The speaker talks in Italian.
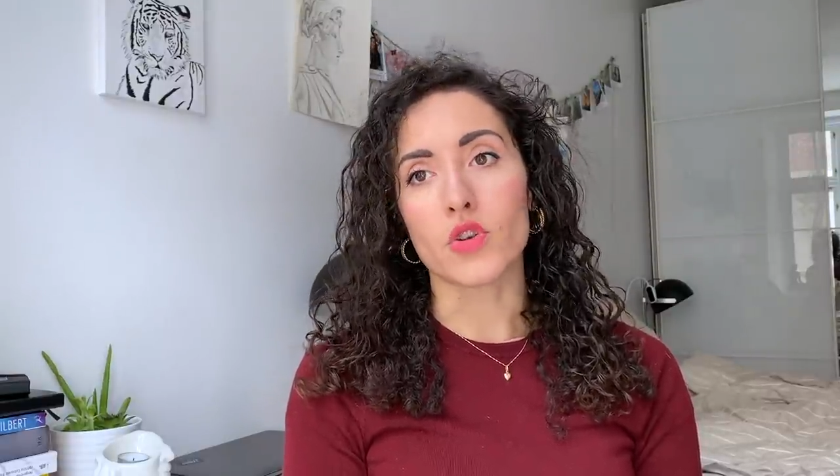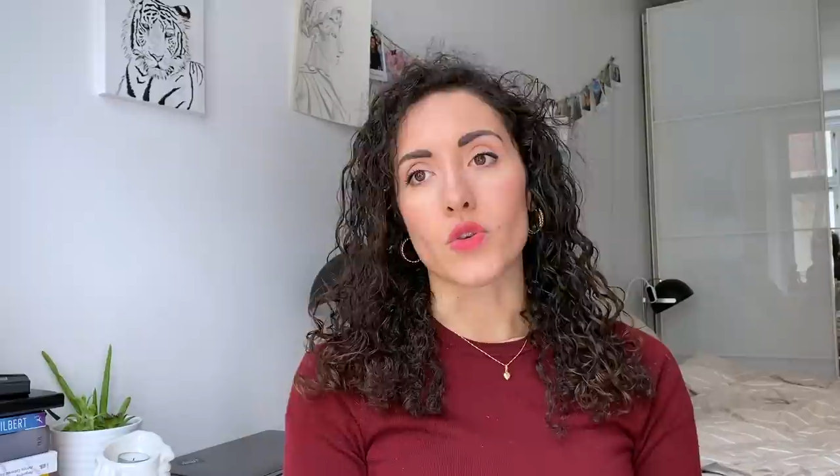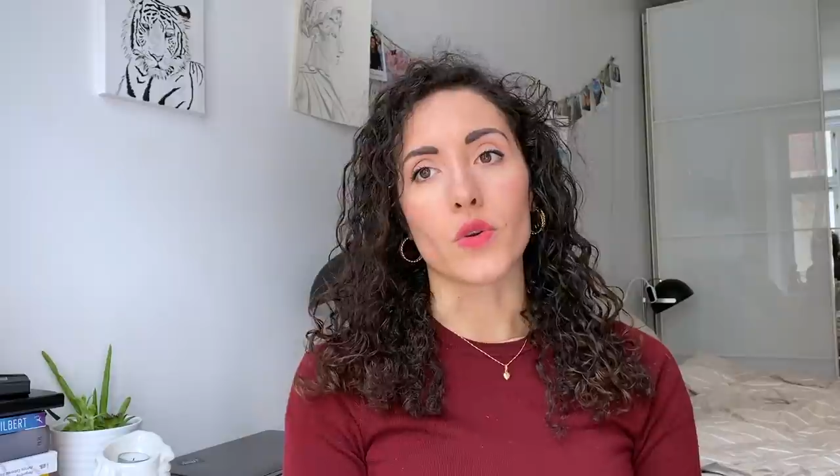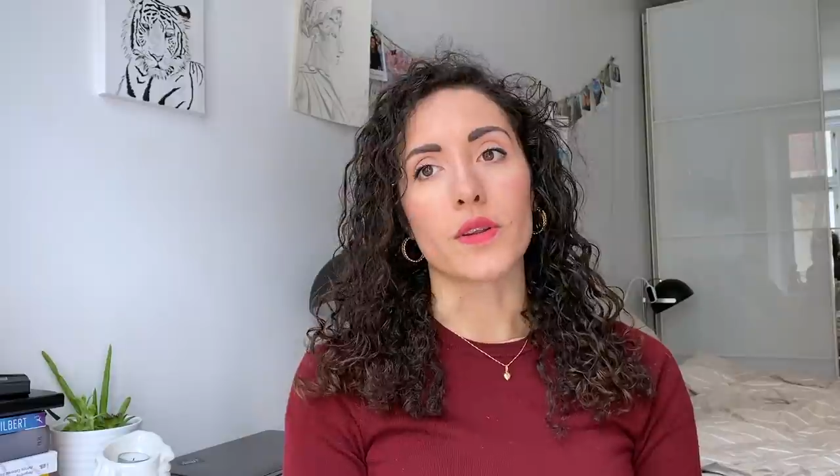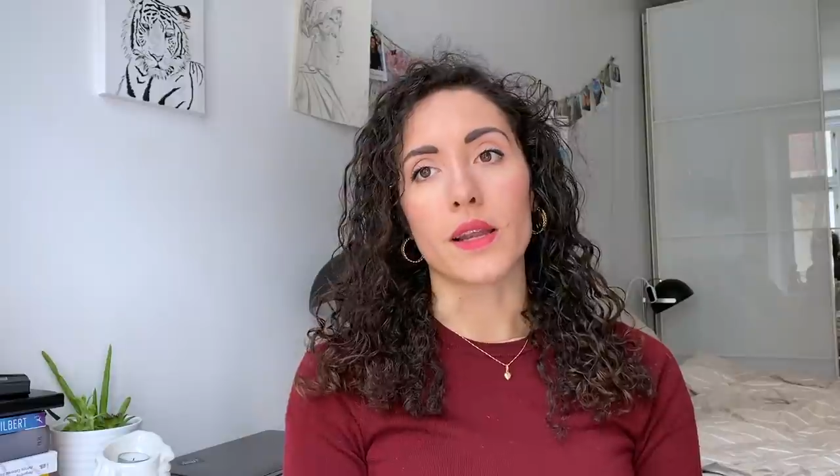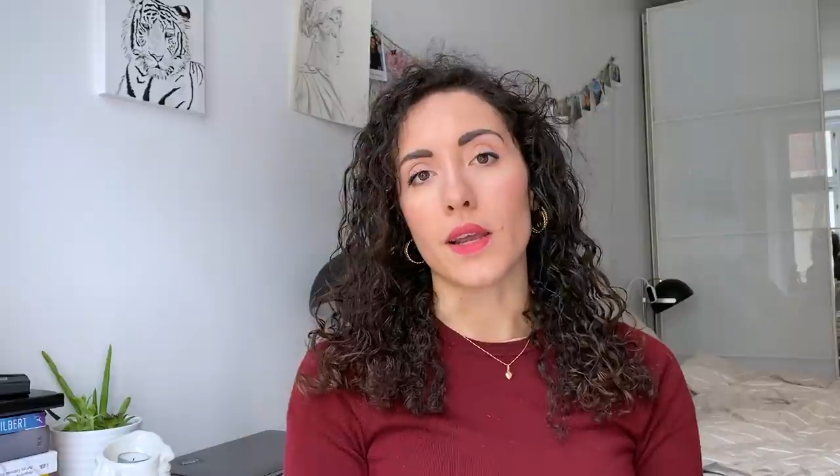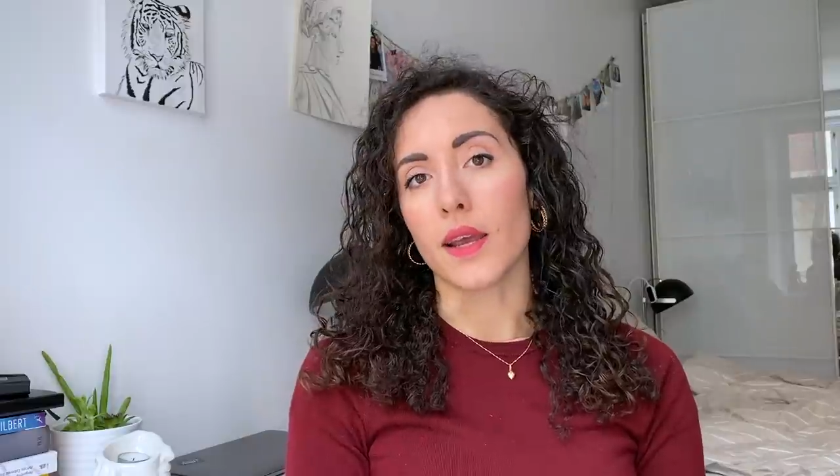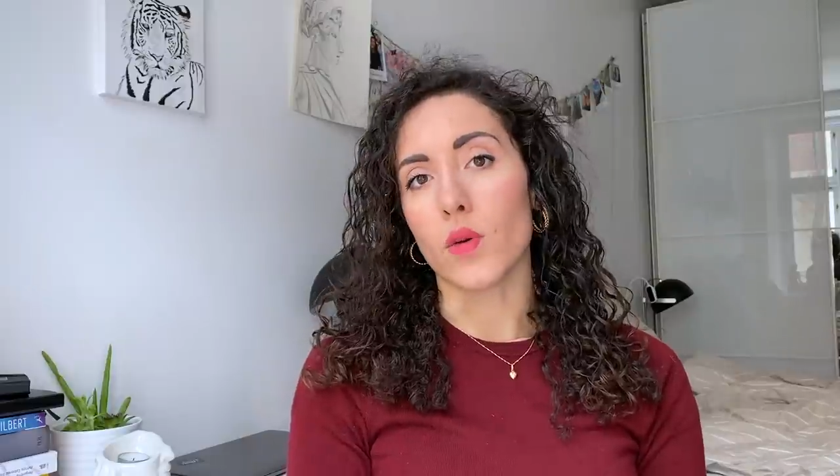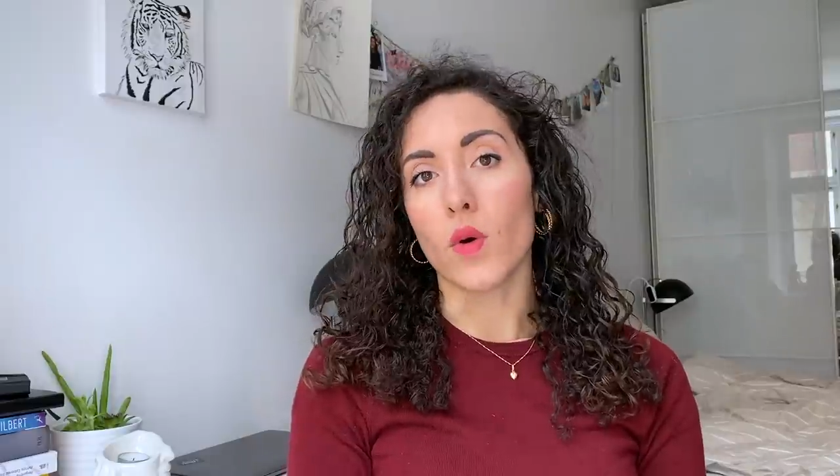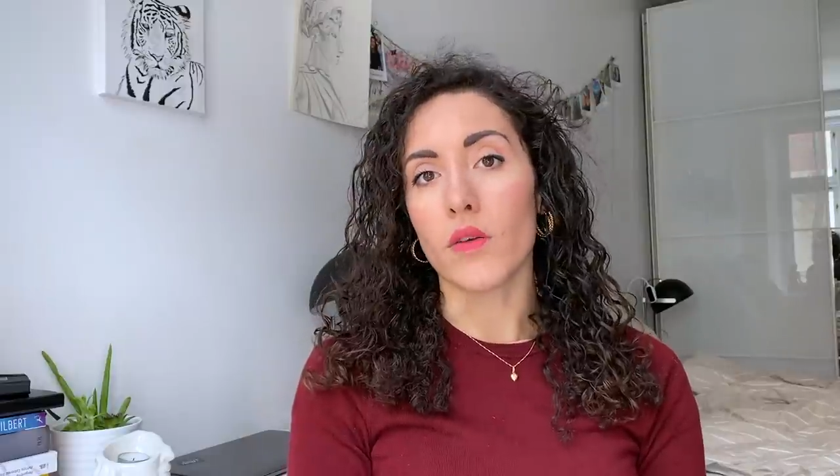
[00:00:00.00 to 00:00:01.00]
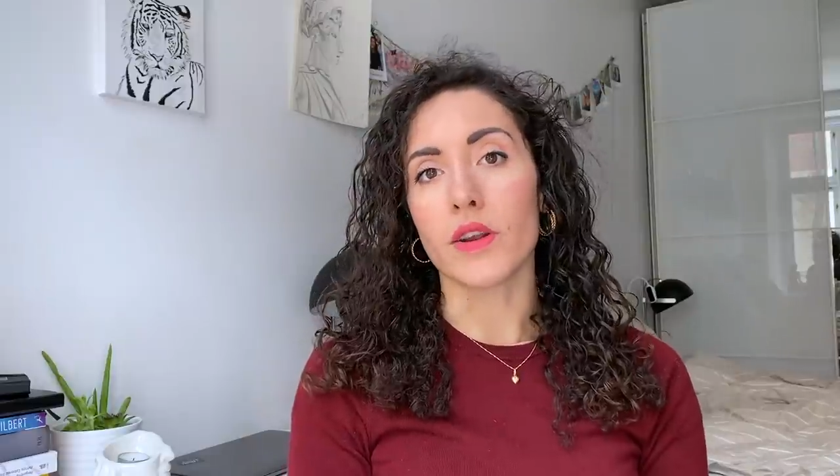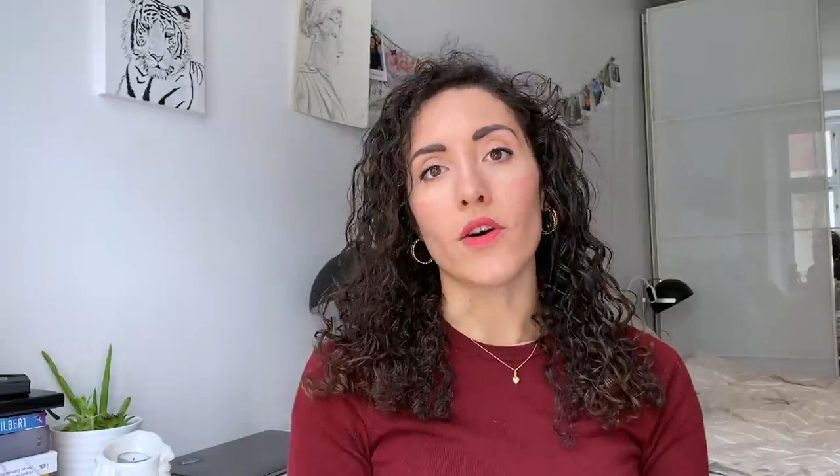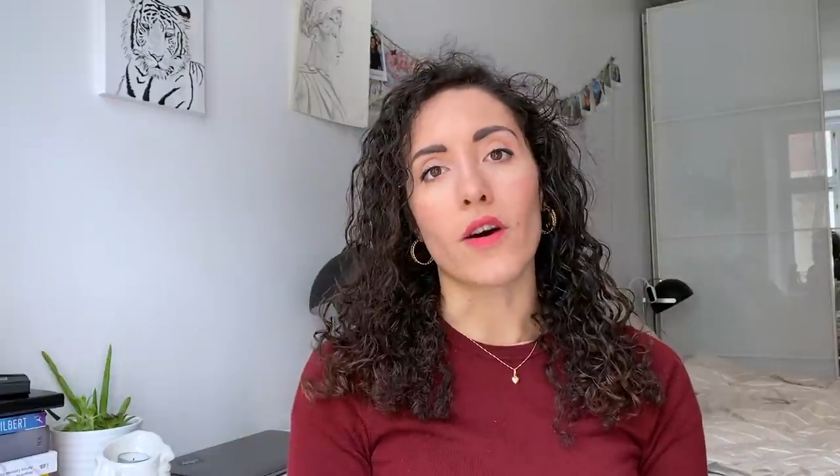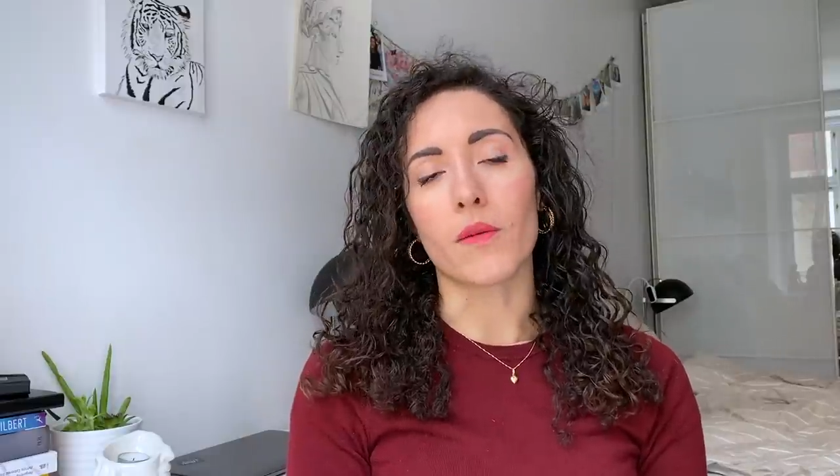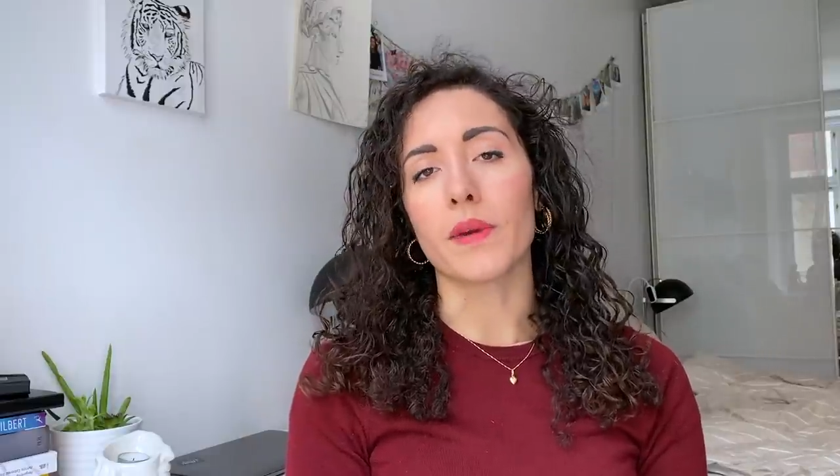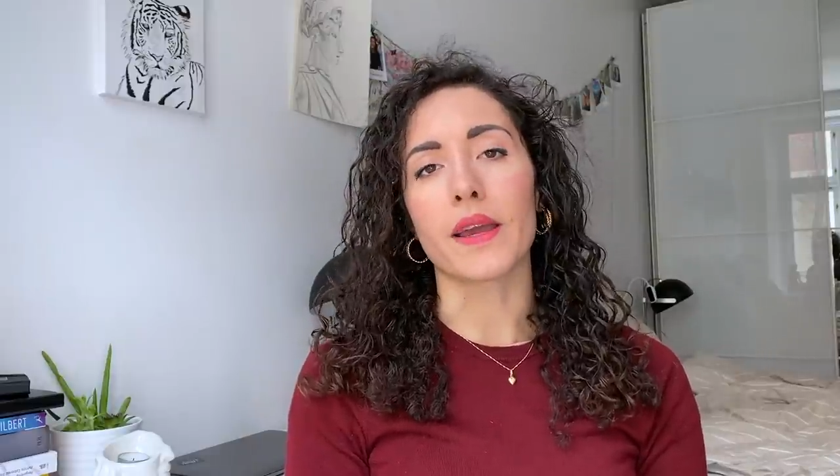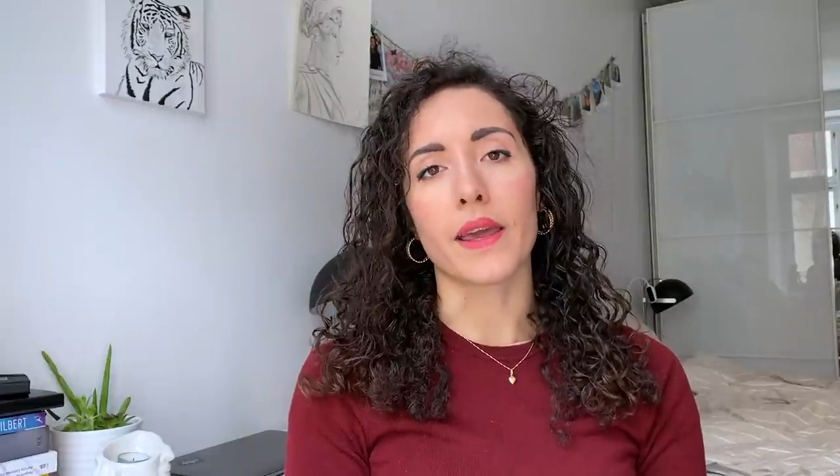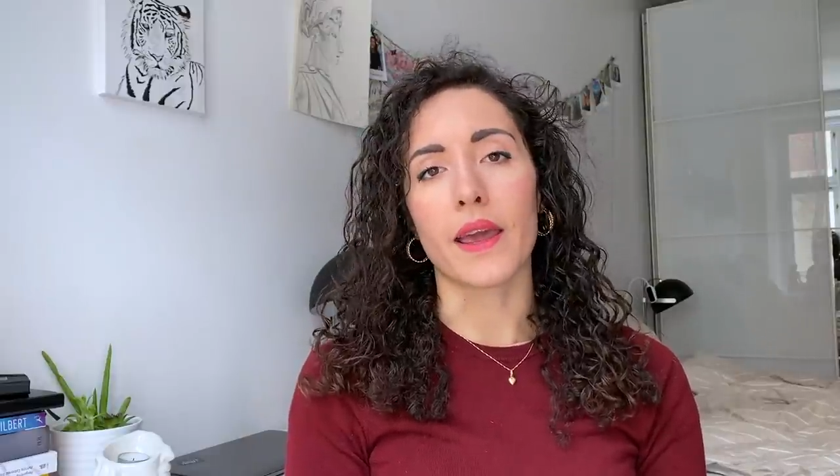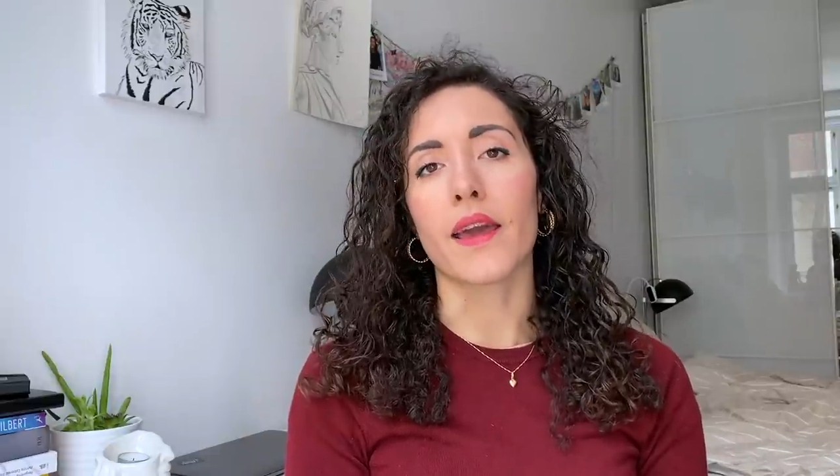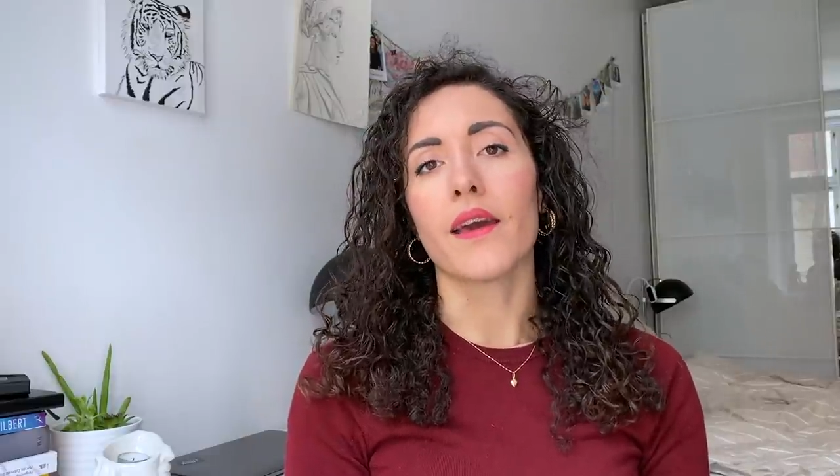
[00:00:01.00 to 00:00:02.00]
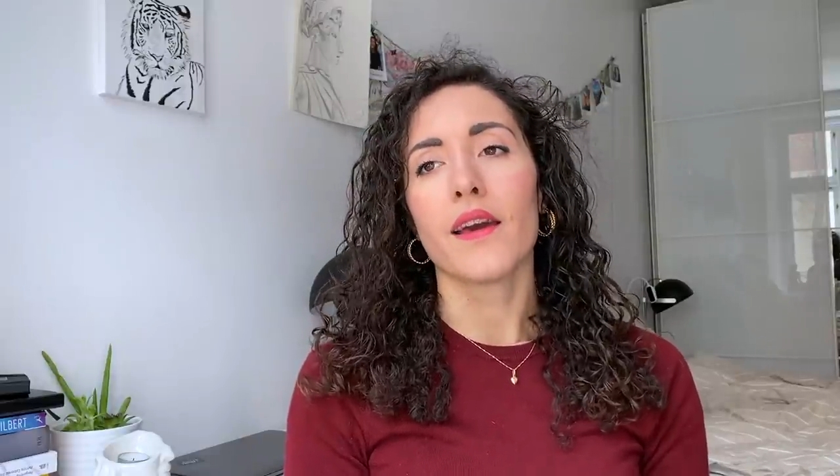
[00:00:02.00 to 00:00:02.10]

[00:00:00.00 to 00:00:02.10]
ci sono delle nuove norme che